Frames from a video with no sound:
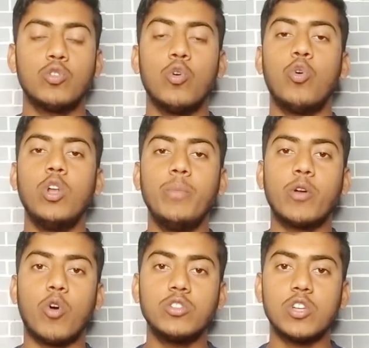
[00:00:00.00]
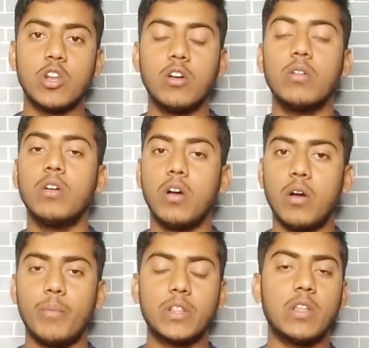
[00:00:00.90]
तो होली में कौन सा
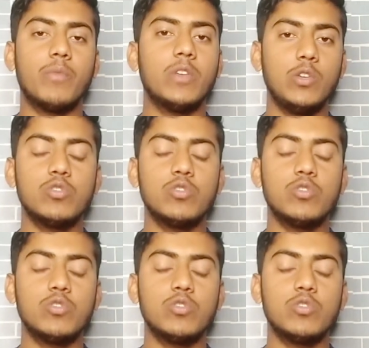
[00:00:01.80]
रंग मतलब